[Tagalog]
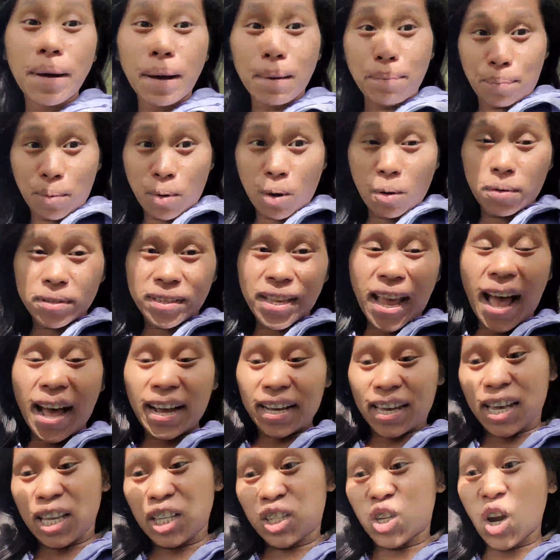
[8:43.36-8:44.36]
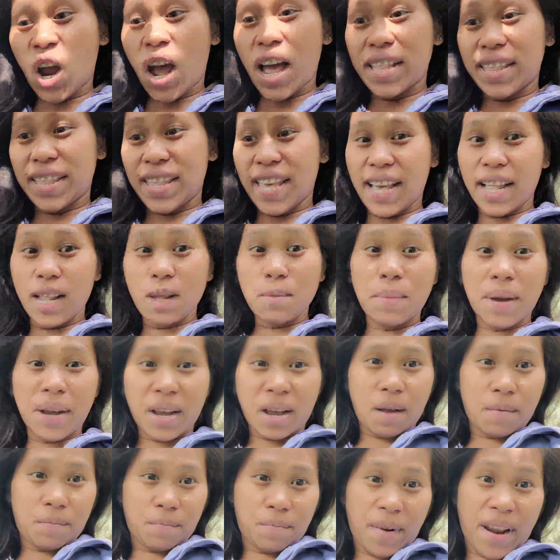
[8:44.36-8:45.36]
back po sa aking channel
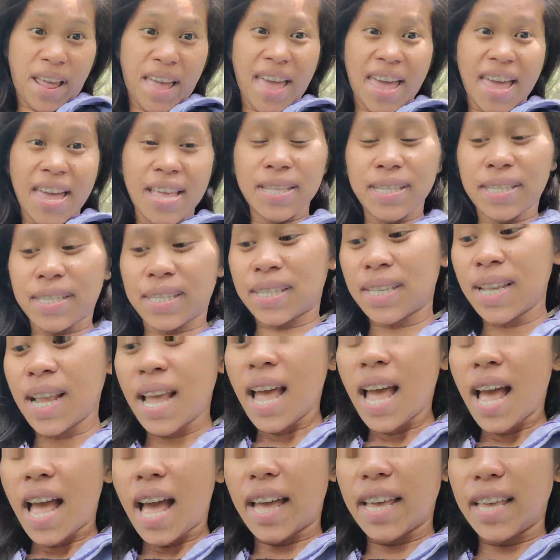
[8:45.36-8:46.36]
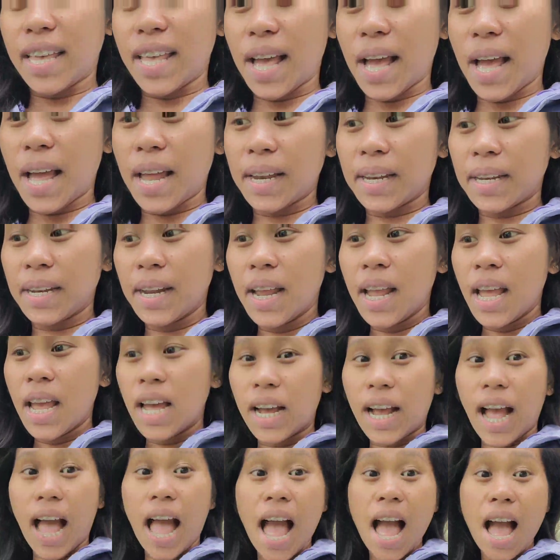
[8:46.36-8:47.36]
mga friends. Ayan.
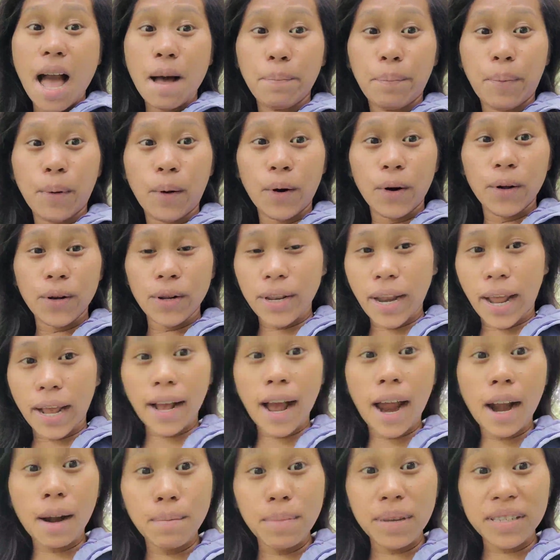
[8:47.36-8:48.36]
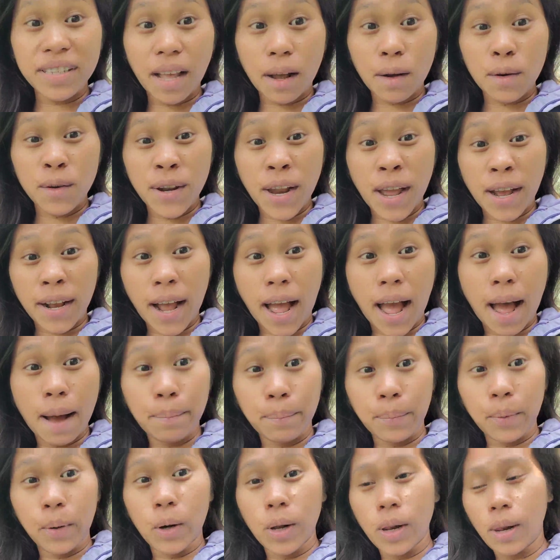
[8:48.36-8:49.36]
Kahapon, nagharvest ako ng
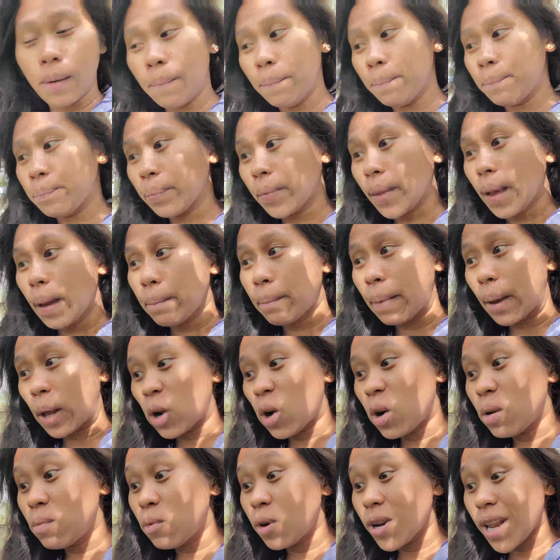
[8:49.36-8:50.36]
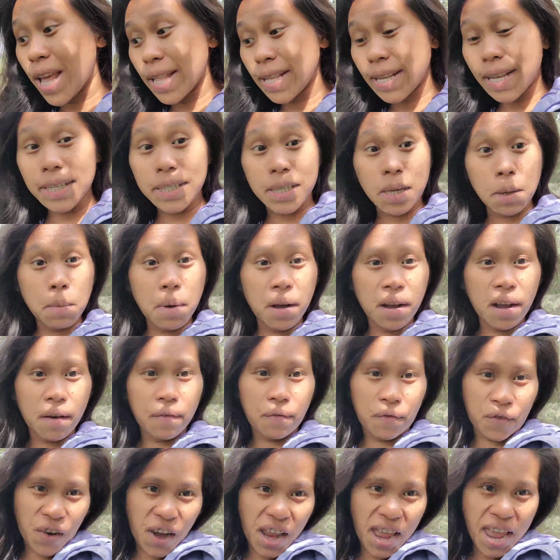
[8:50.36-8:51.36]
apple. Pero umulan kasi mga
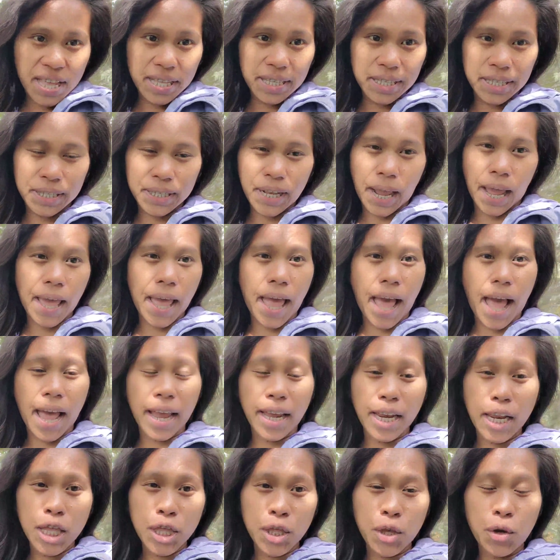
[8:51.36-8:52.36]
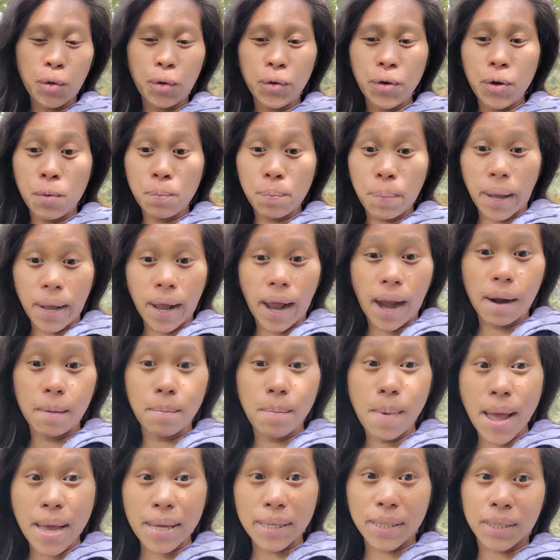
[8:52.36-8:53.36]
friends. Kaya hininto ko yung
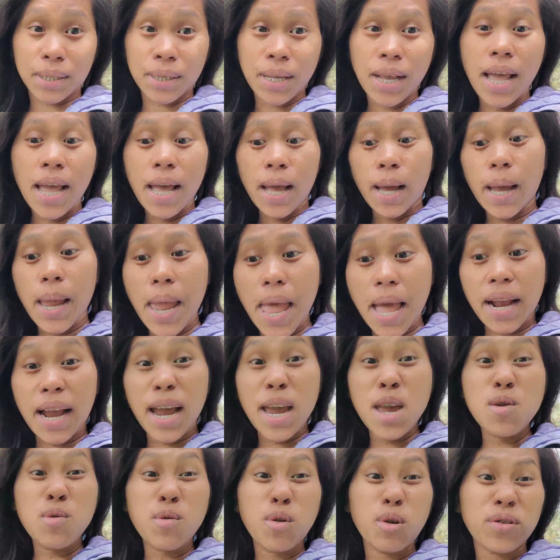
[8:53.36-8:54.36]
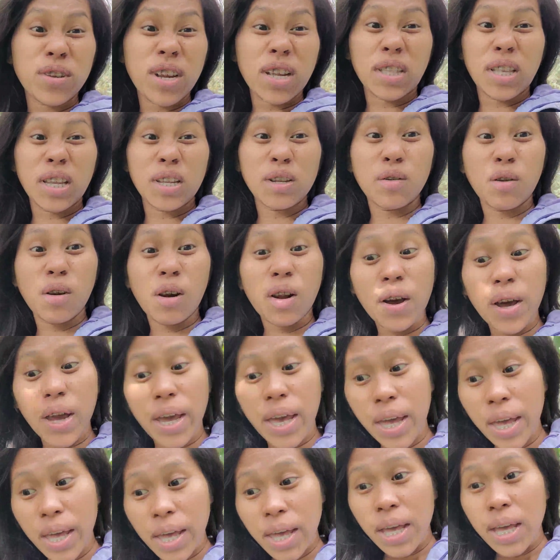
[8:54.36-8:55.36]
pagharvest. Kaya ngayon ko siya
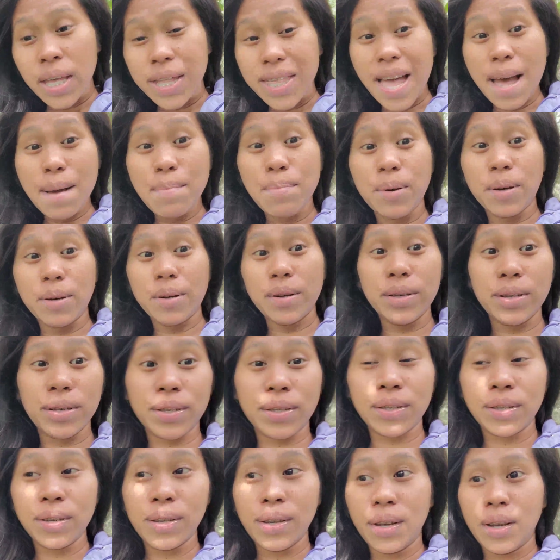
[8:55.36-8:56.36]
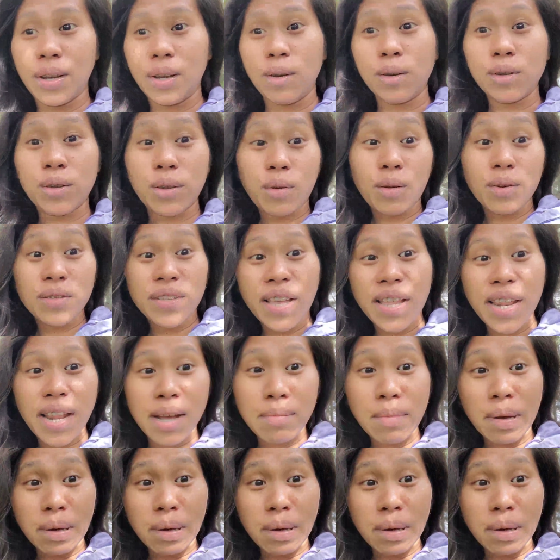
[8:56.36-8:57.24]
tinuloy. Tapos, gusto ko sanang